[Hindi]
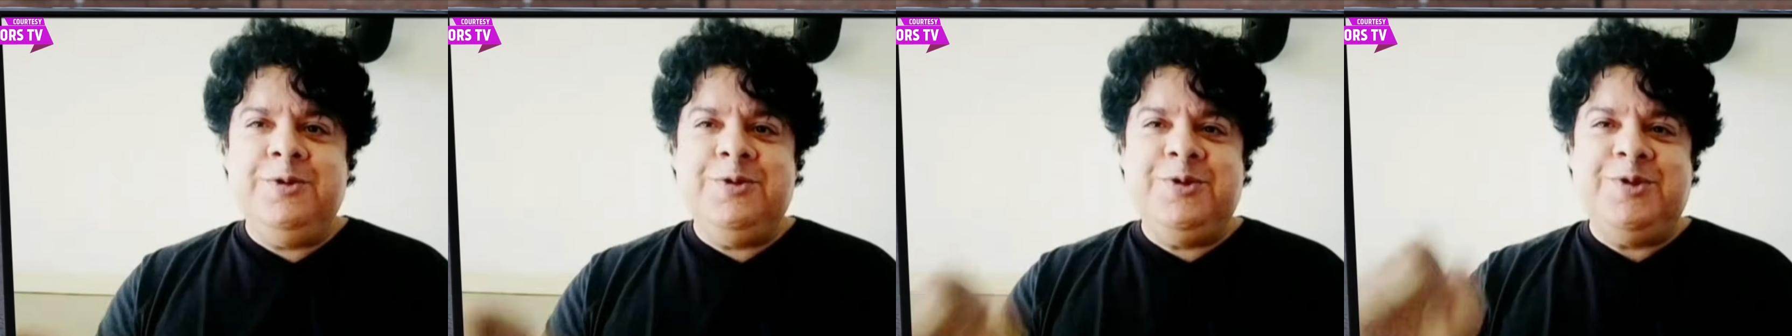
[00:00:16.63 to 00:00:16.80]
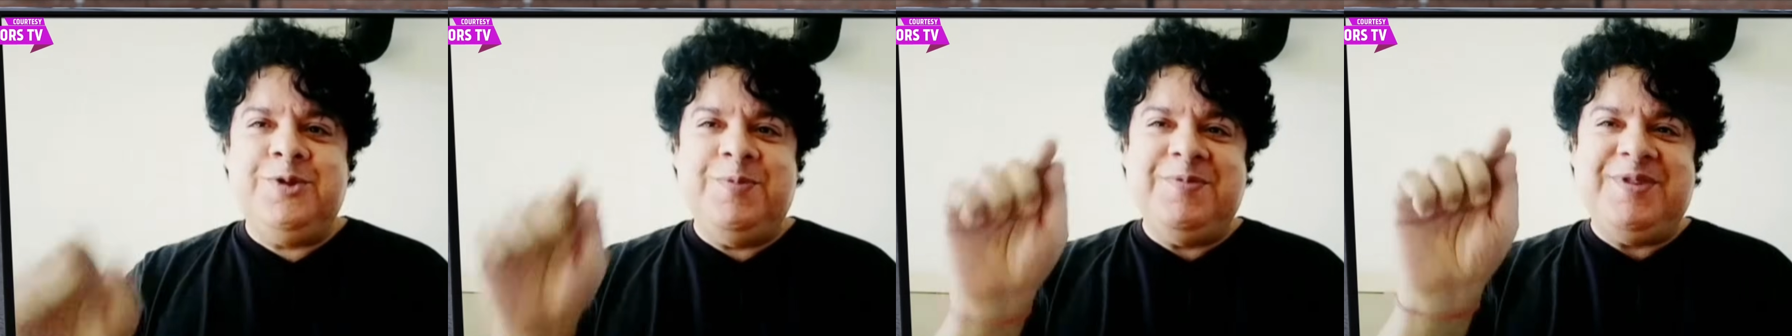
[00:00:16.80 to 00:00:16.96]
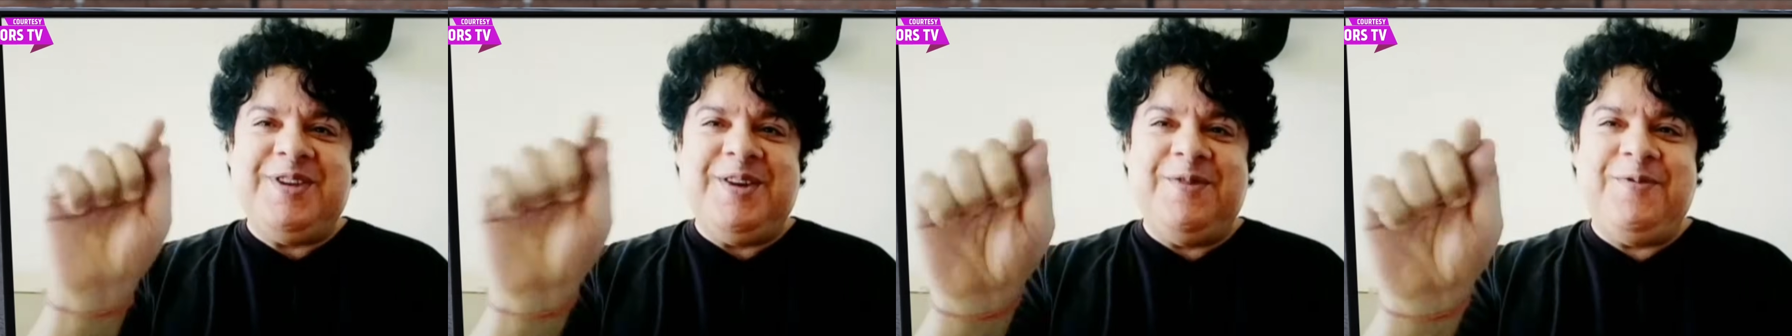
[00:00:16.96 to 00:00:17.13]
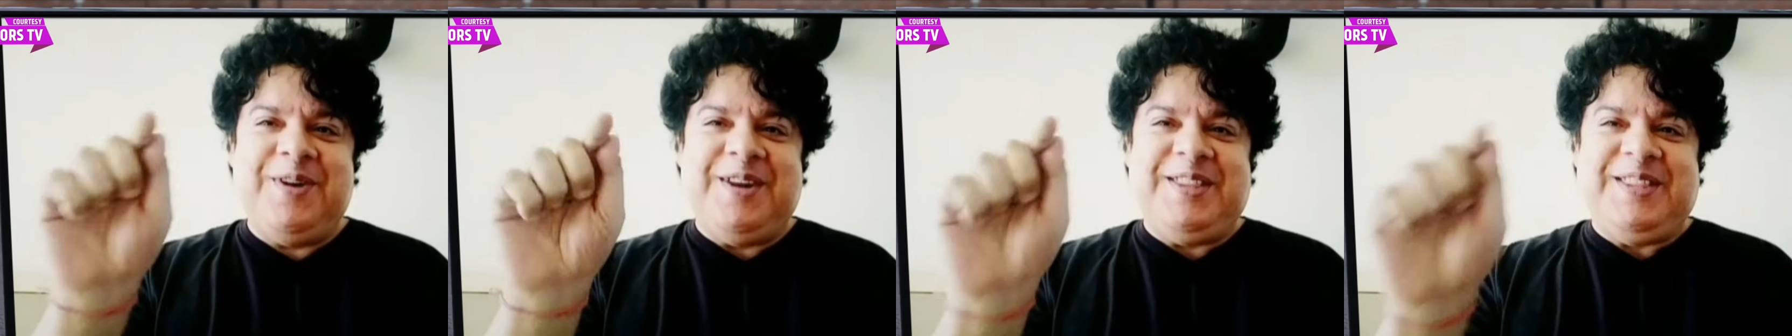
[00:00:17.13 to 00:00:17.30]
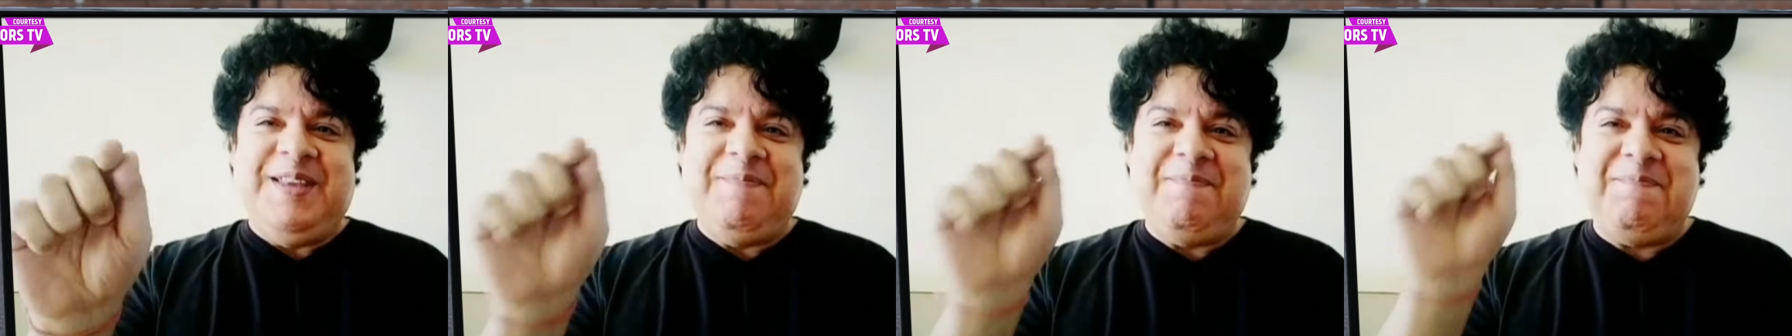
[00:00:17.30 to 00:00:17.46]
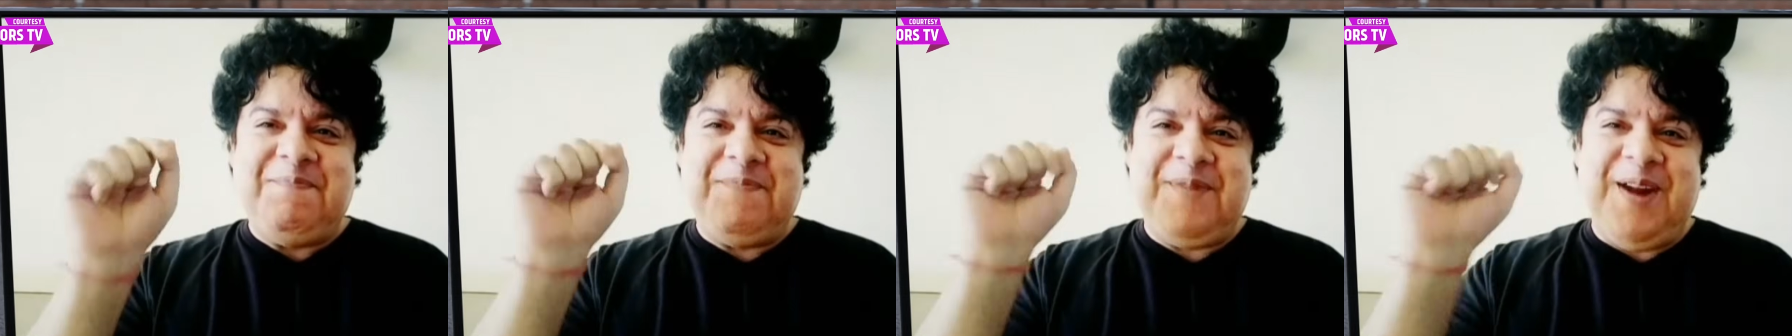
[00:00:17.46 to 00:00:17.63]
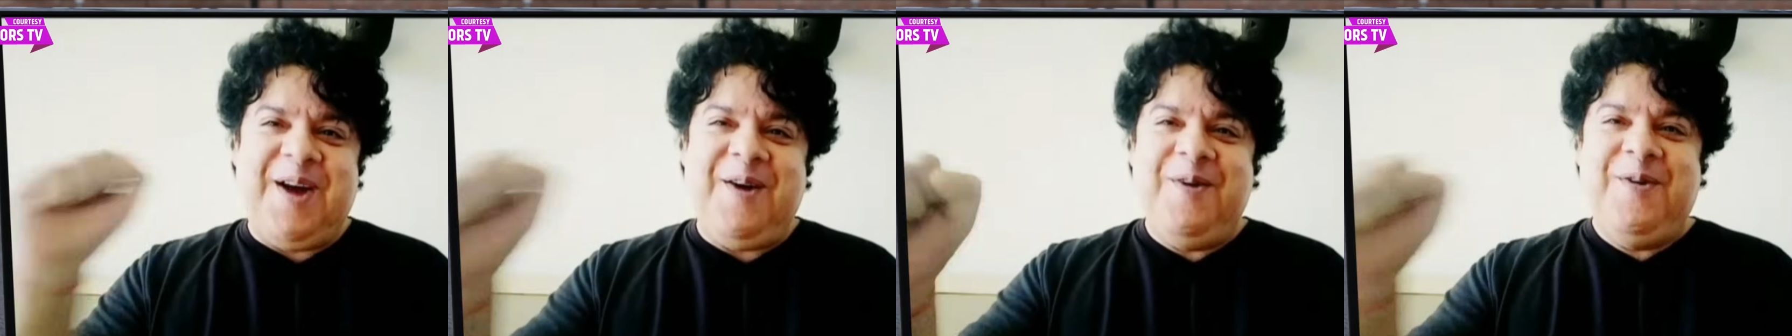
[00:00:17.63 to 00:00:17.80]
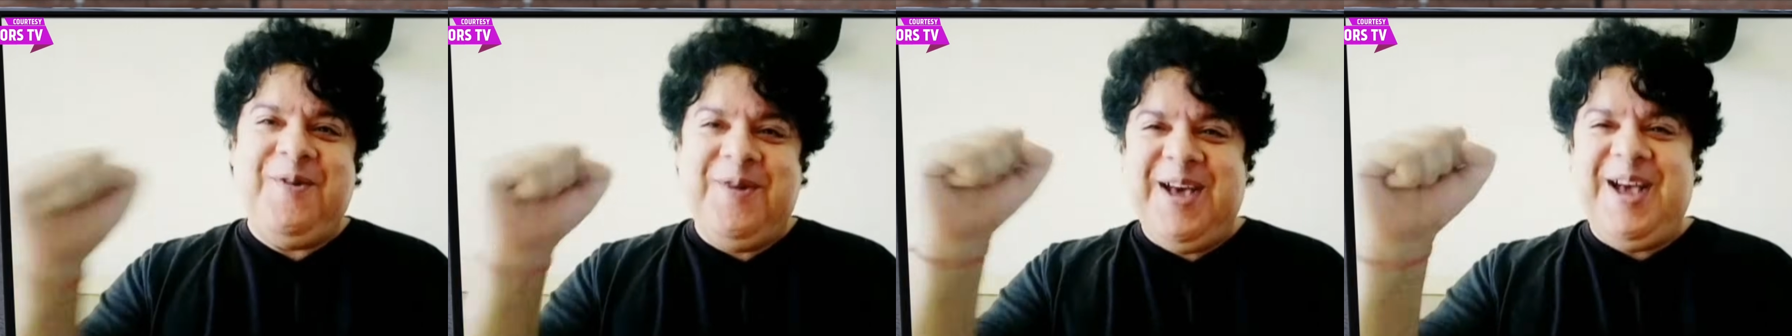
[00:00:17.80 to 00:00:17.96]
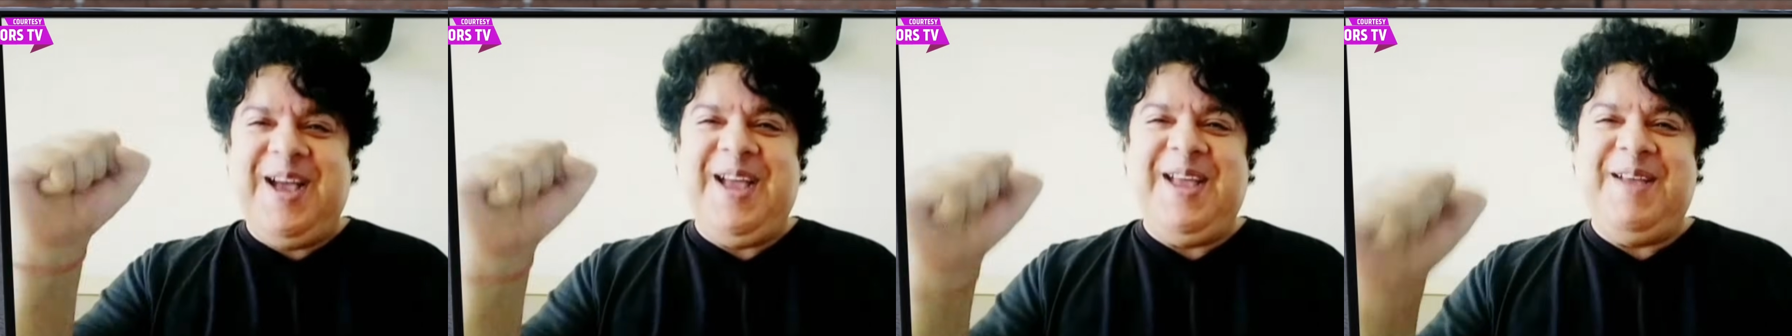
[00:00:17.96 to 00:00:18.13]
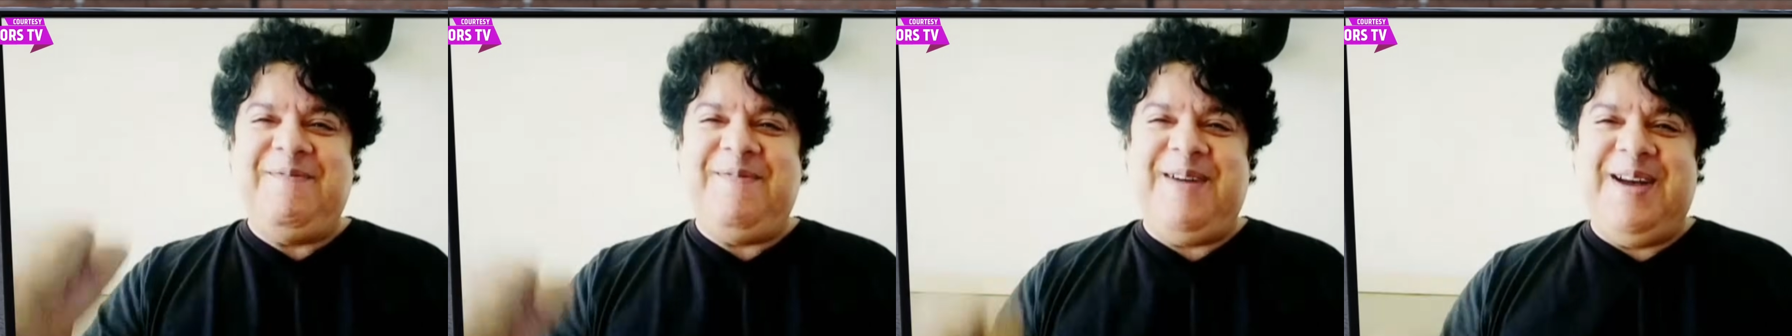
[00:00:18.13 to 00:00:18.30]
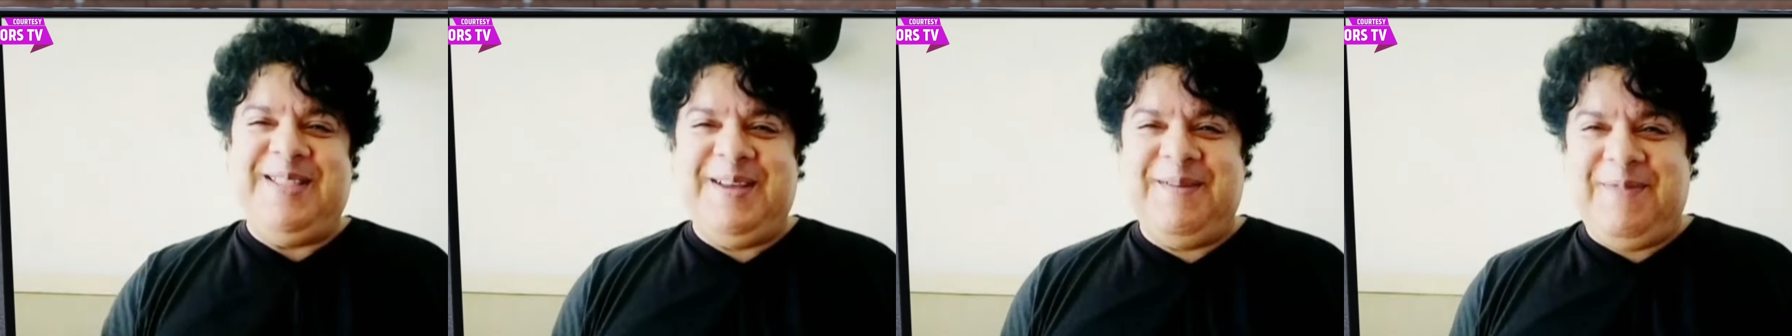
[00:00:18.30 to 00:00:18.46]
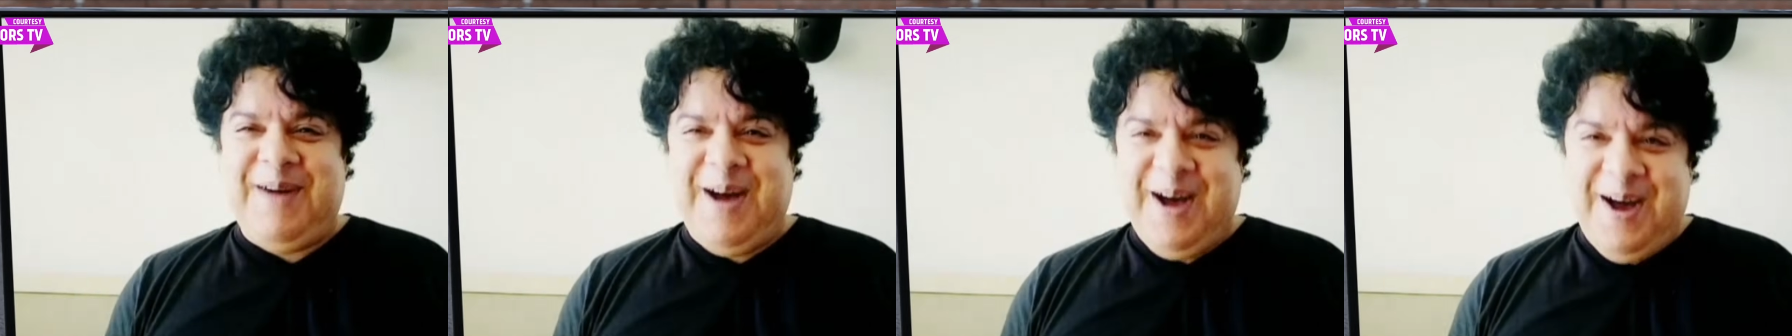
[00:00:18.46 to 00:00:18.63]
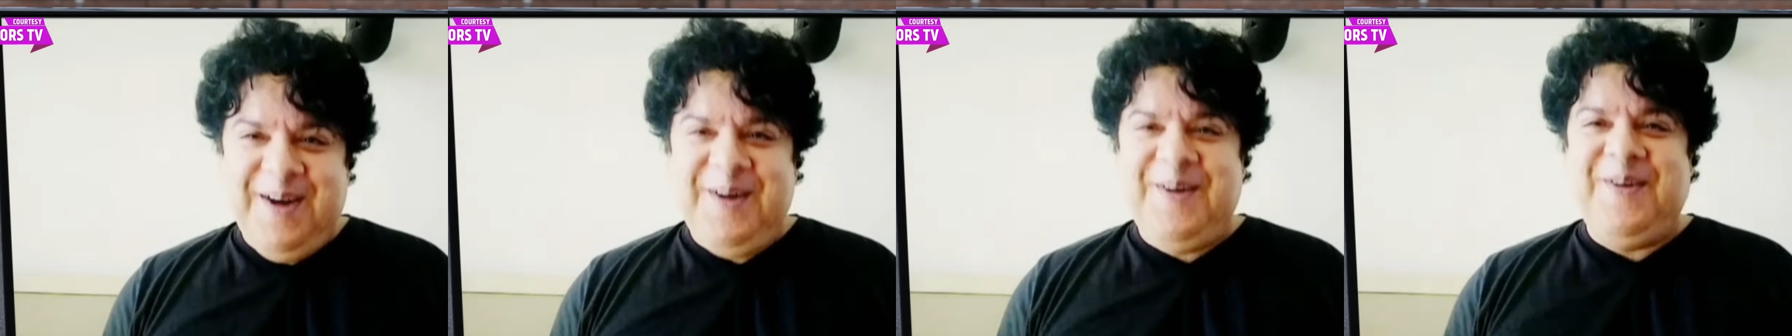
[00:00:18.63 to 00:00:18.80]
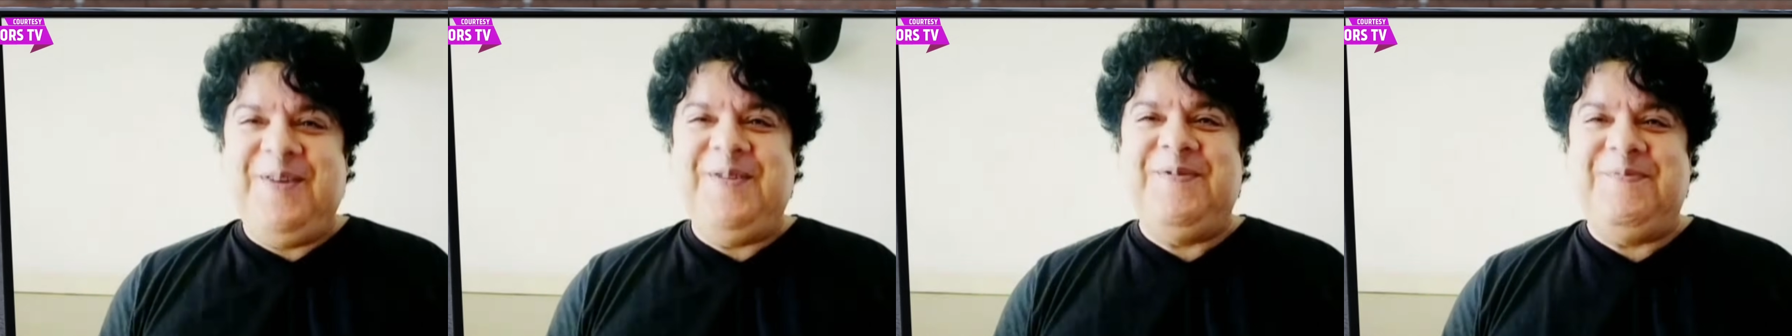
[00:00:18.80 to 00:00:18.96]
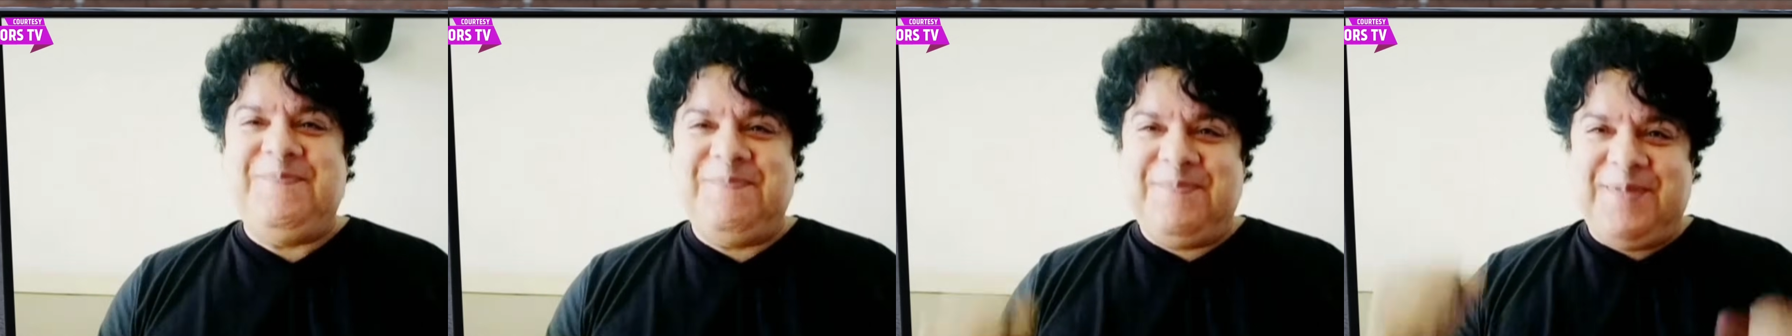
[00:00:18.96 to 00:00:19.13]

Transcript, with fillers: तुमच्यावरती प्राउड आहे माझा भाव